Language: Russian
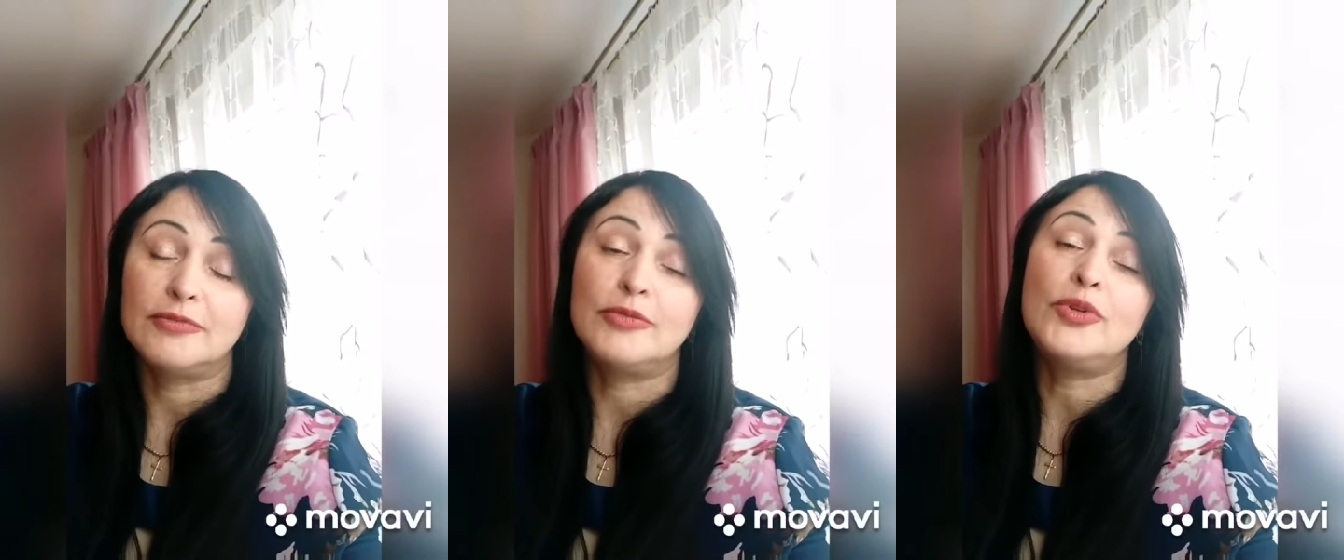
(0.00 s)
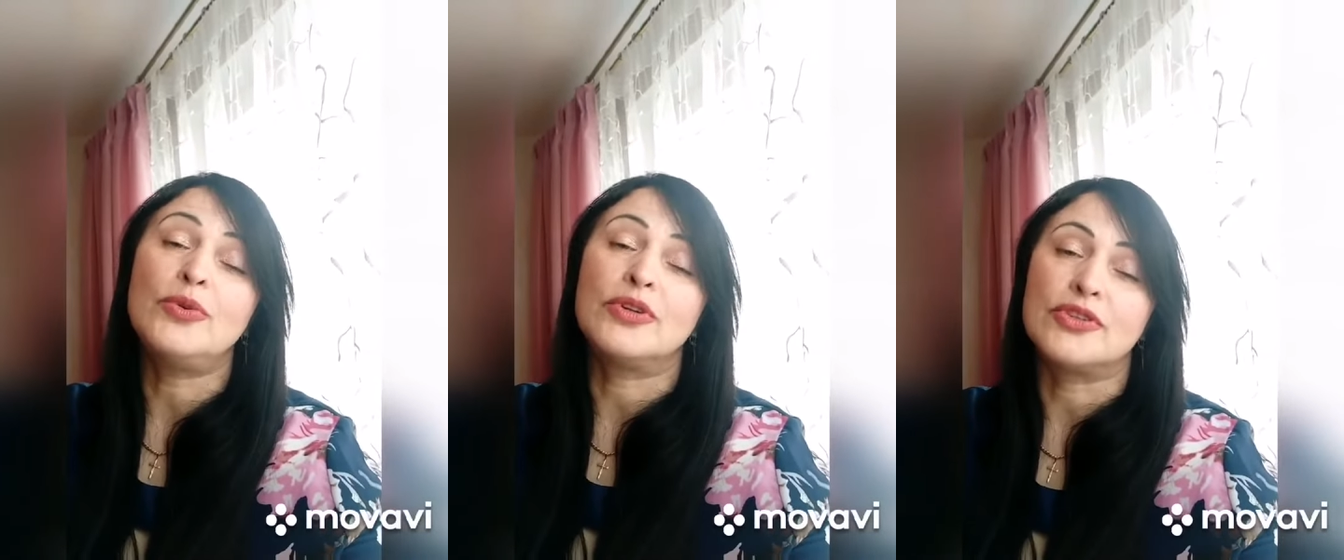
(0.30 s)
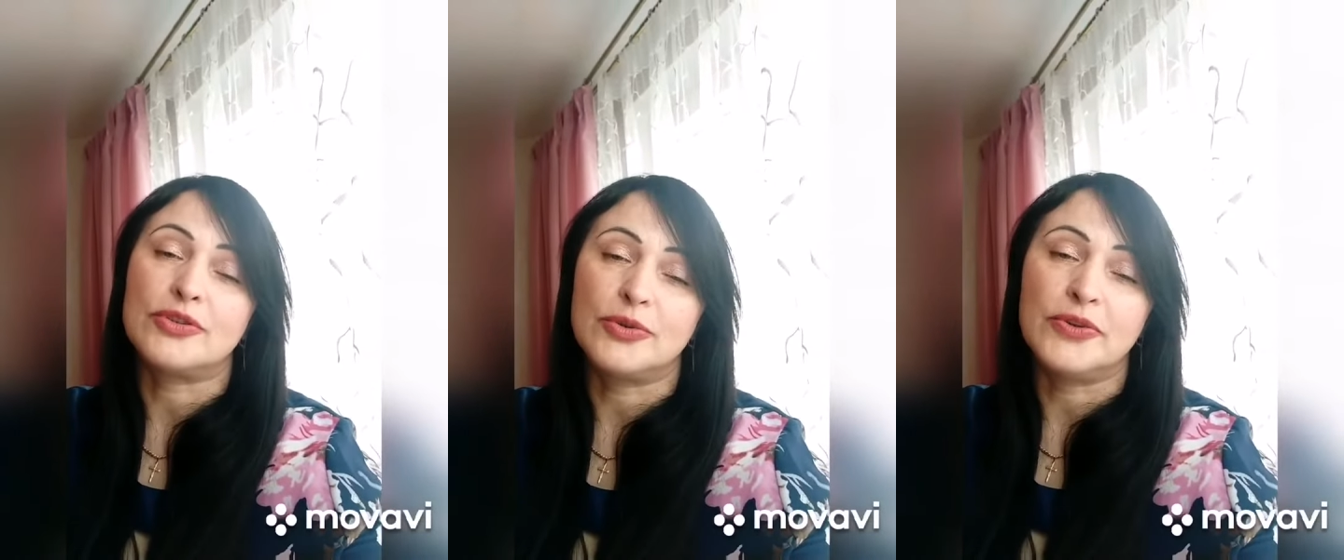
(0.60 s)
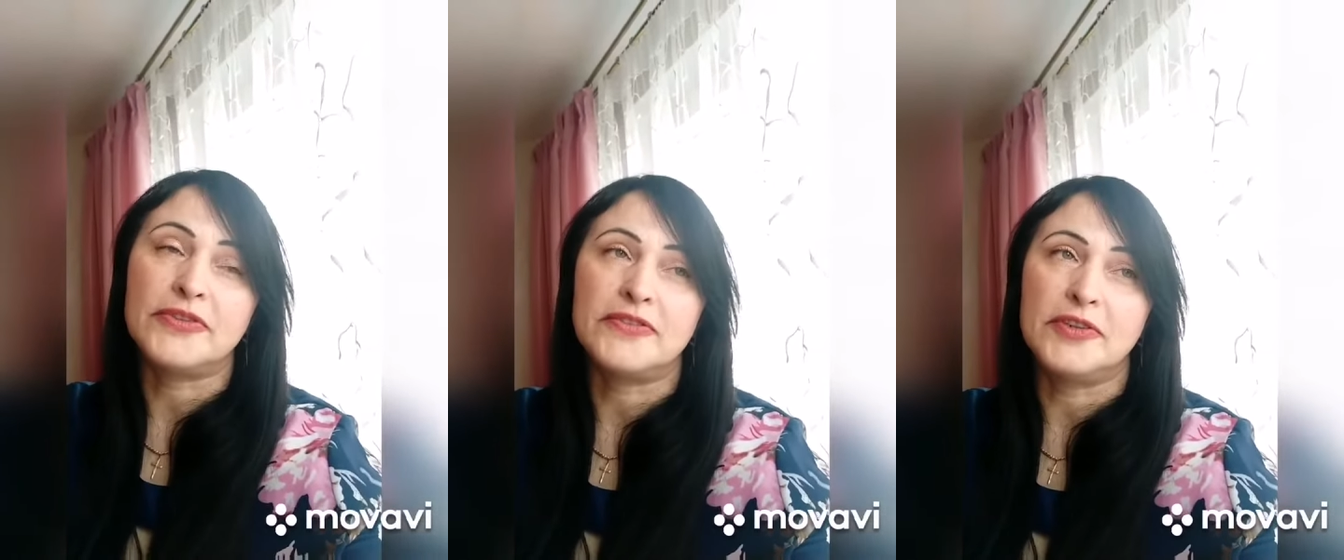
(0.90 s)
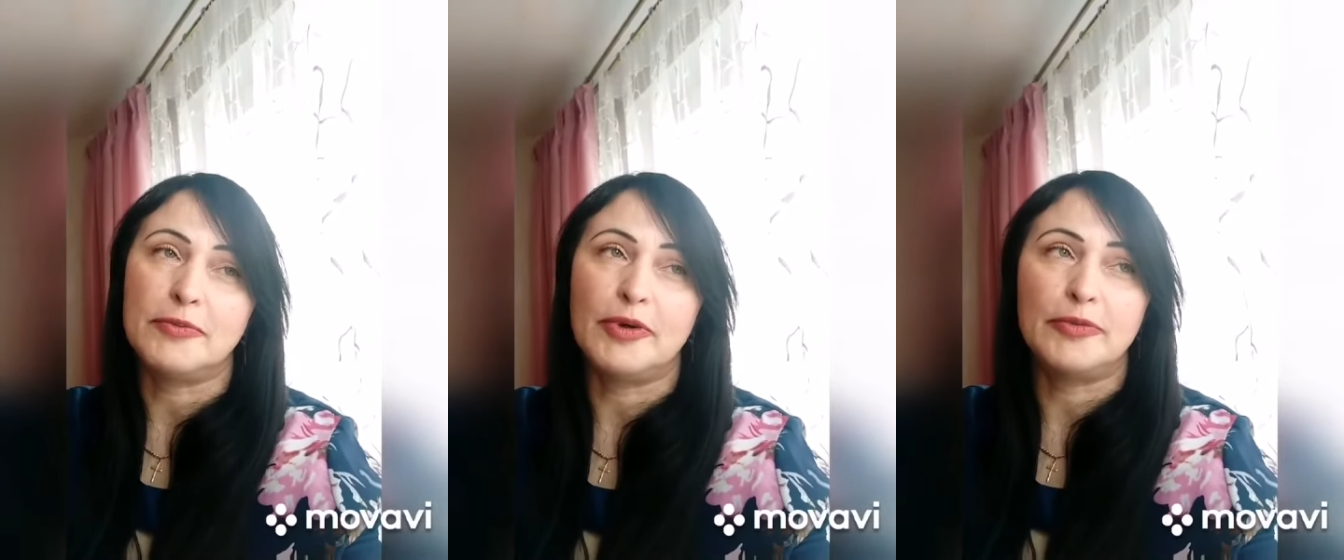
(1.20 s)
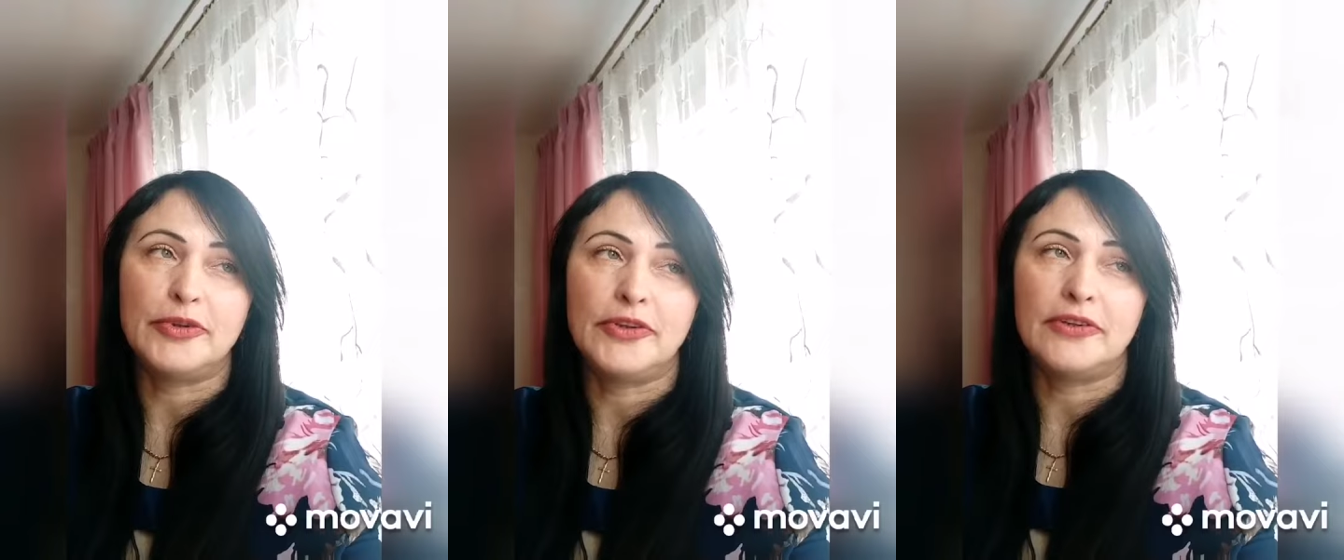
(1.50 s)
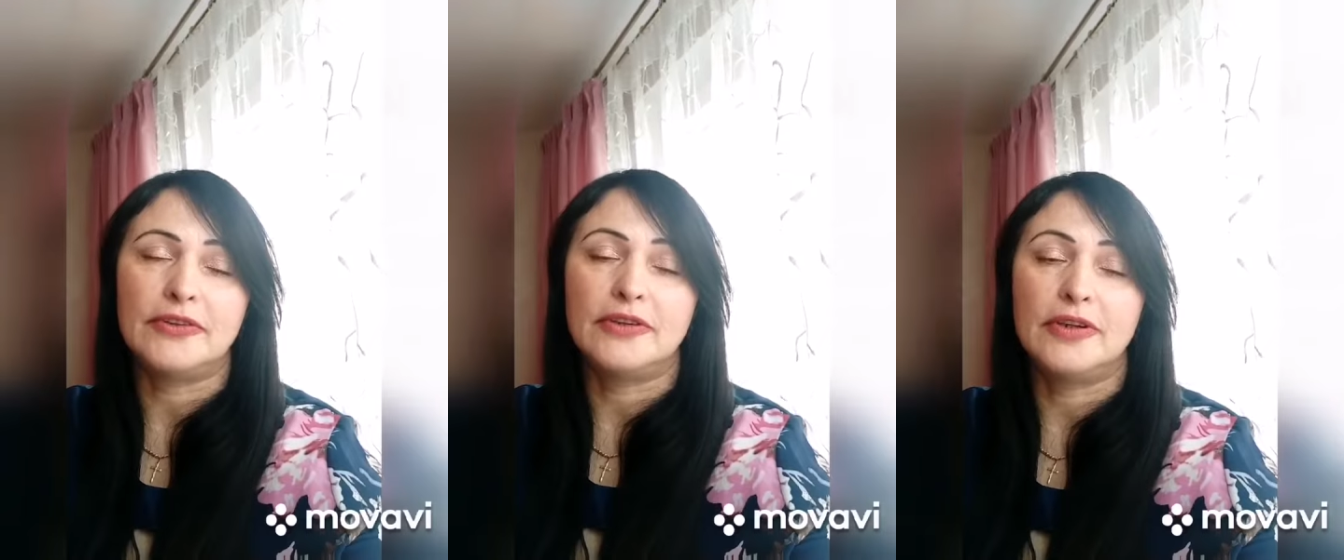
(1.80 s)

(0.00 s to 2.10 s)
Много что есть не по мне.